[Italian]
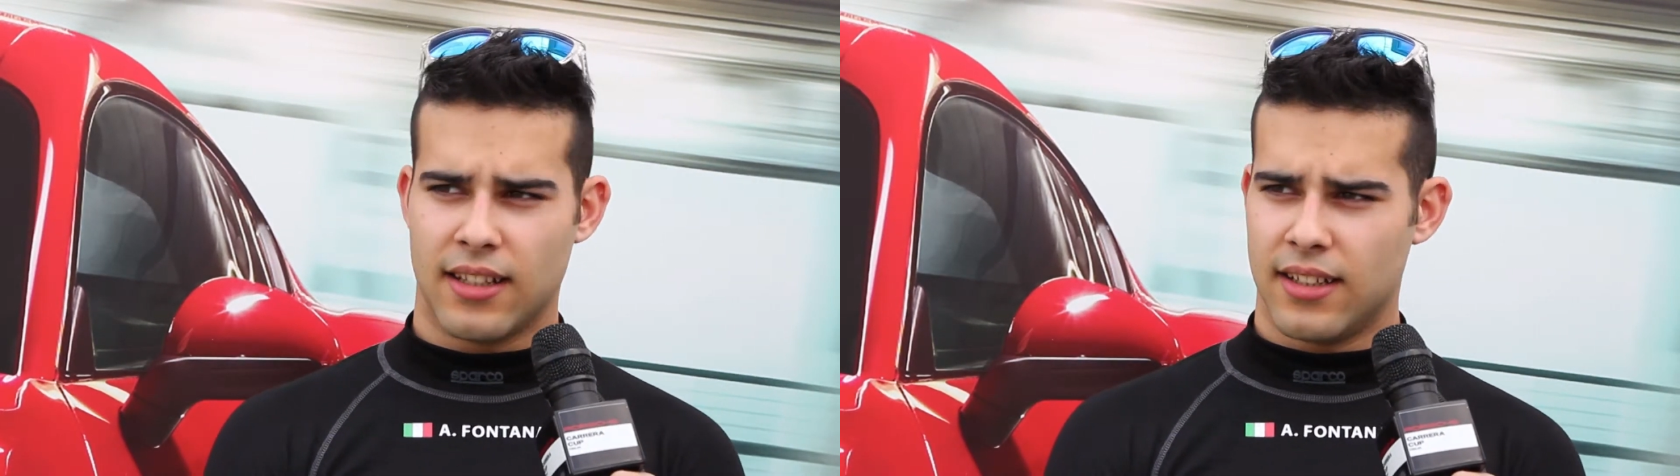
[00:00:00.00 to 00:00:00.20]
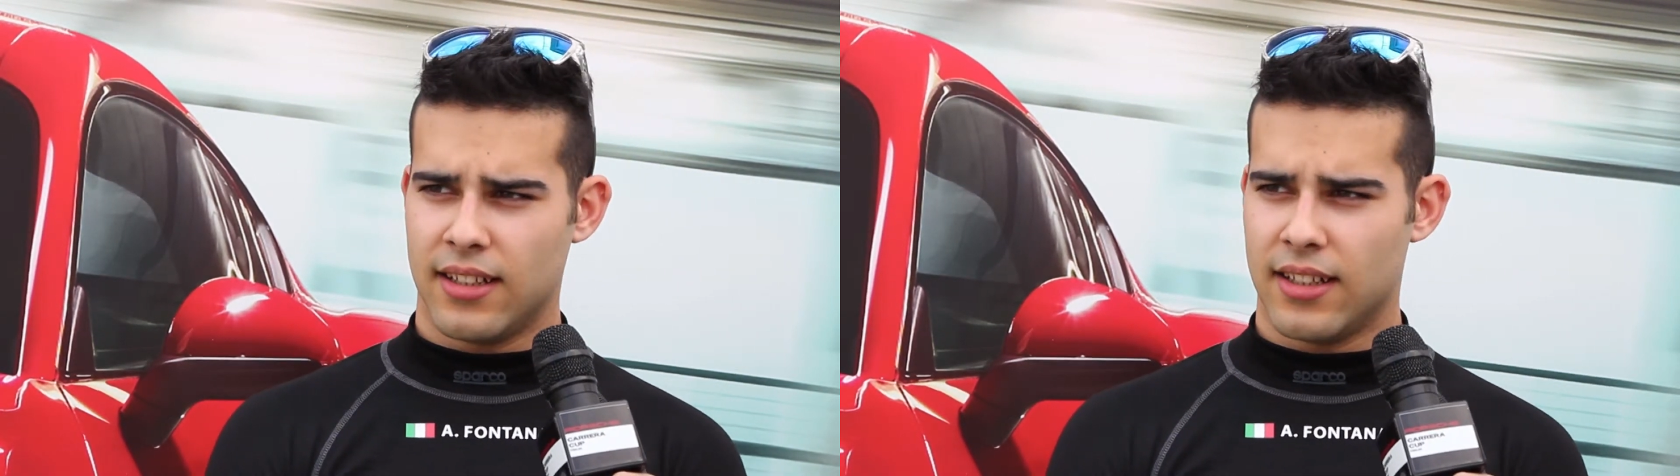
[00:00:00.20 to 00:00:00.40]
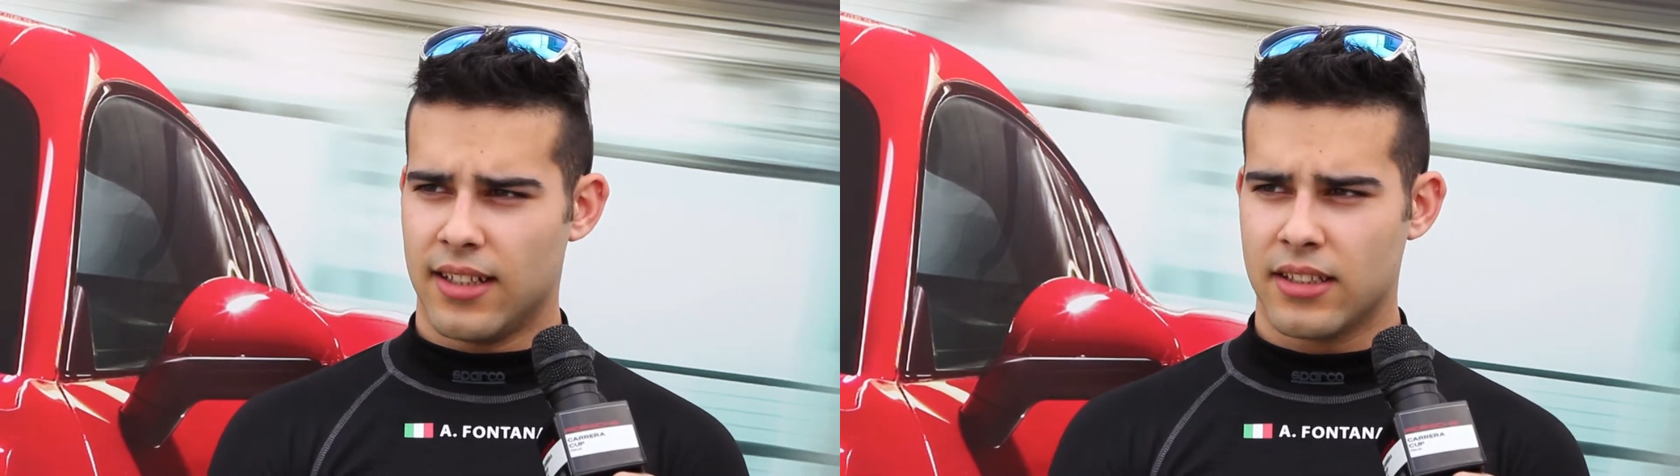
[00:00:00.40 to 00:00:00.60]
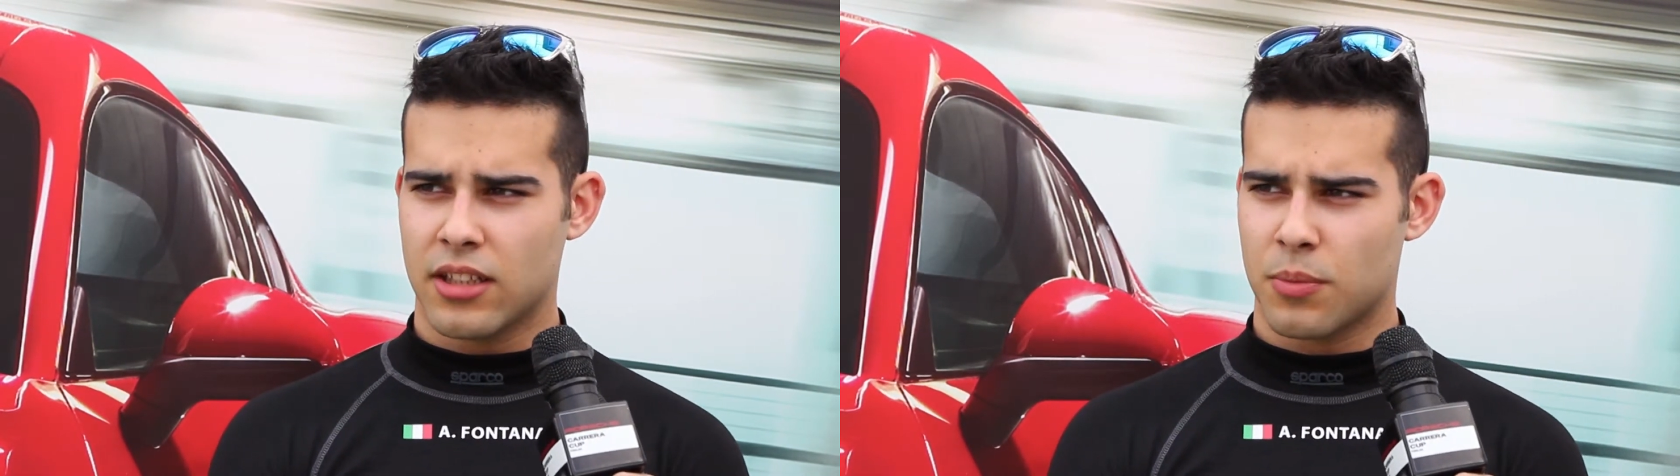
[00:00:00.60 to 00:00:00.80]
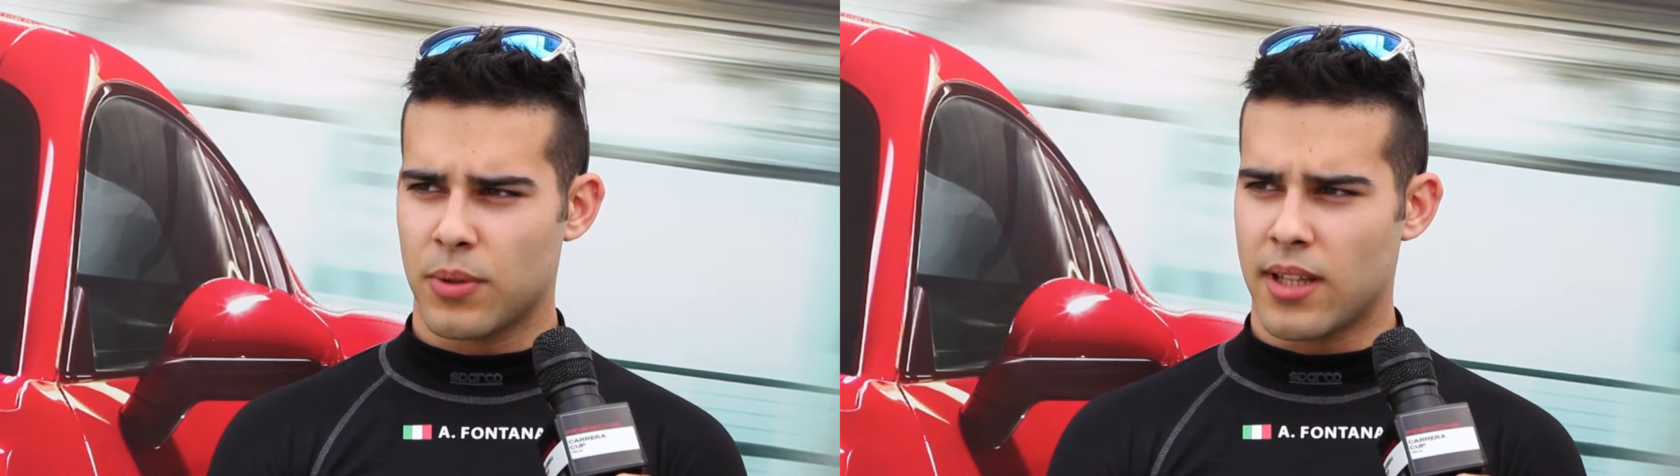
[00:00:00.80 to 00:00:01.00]
Eh,
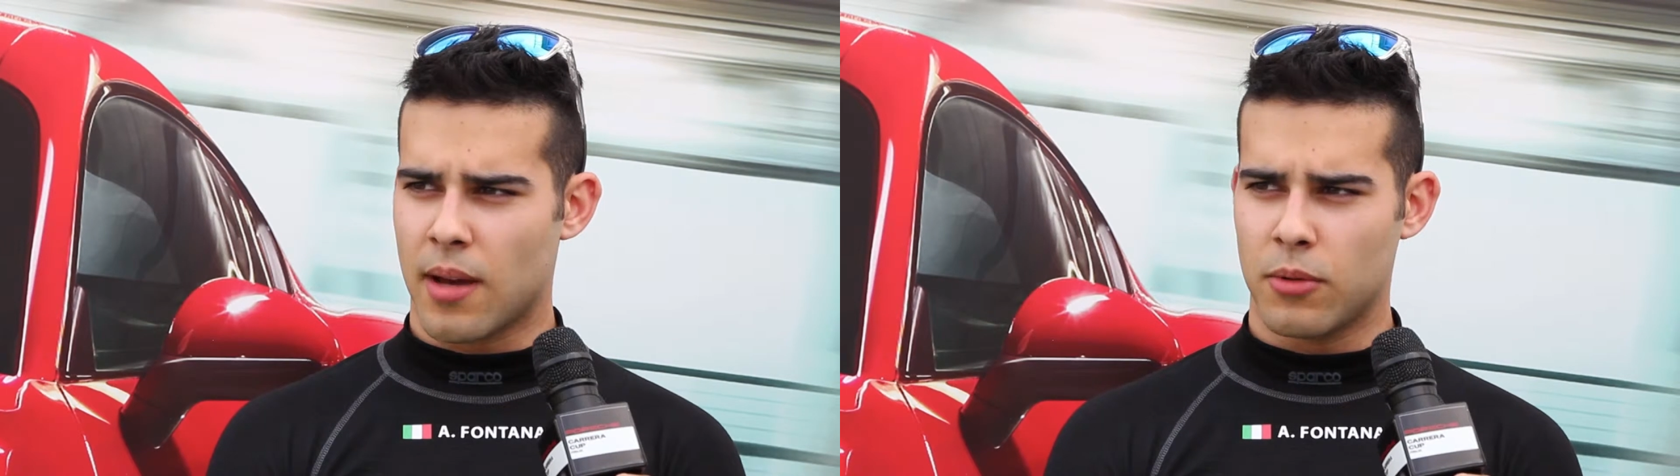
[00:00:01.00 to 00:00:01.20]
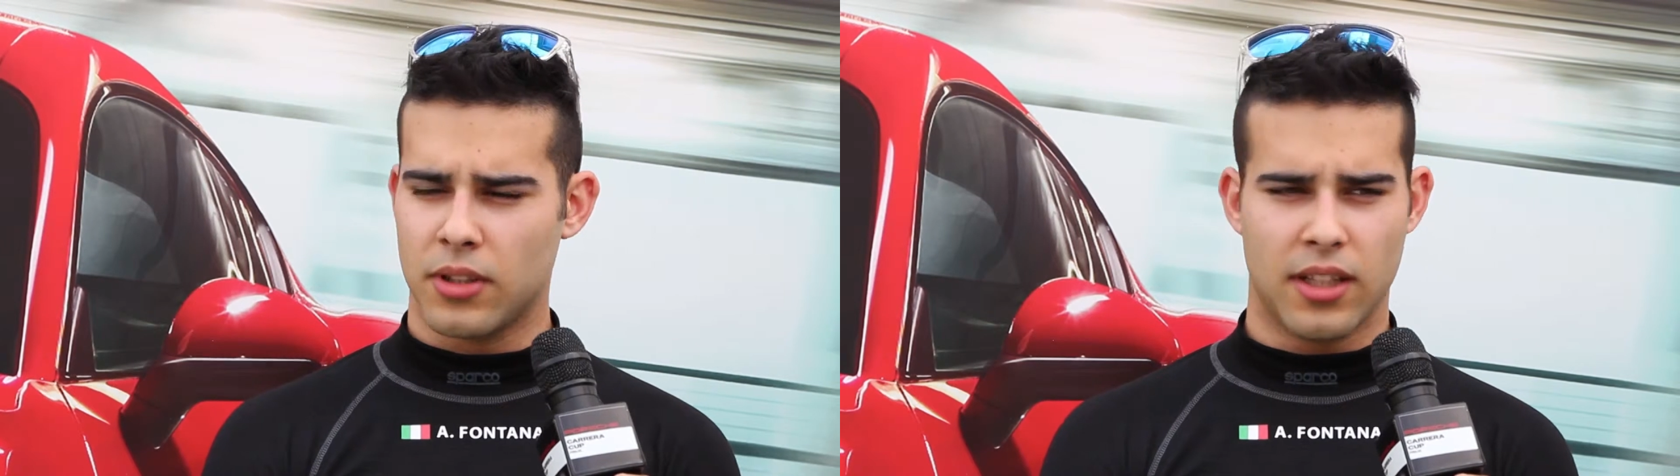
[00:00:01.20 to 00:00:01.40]
ci aspettiamo